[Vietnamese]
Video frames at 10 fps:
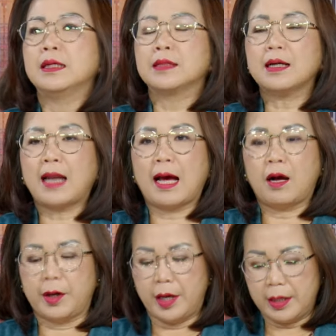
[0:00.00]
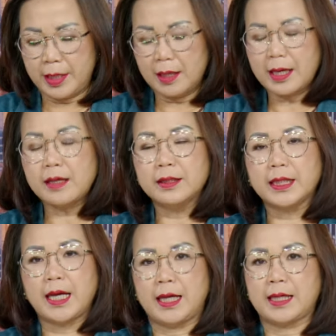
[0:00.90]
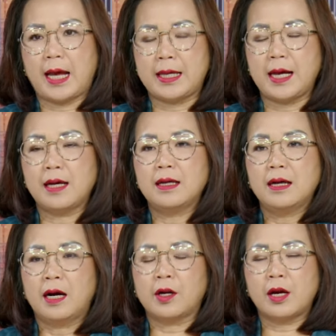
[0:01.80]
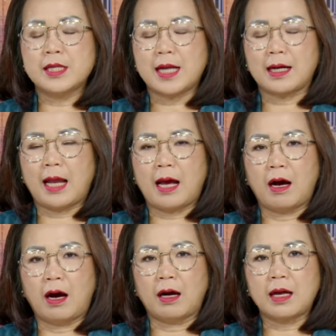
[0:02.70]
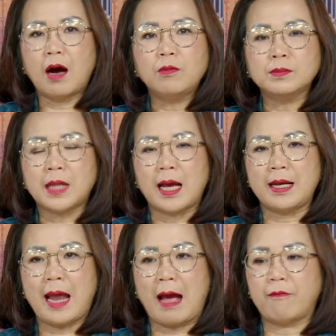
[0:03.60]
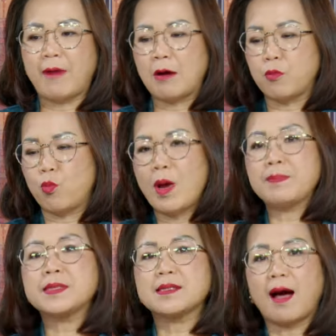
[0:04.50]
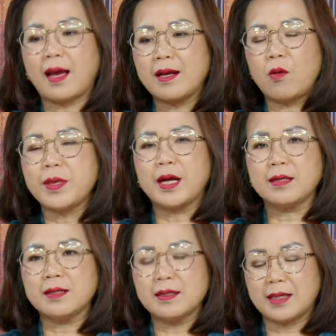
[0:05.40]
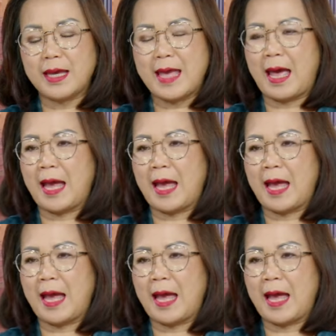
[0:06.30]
Tức là họ nói cái người kiện này á, họ nói rằng là họ không thể nào vào website của những cái nhà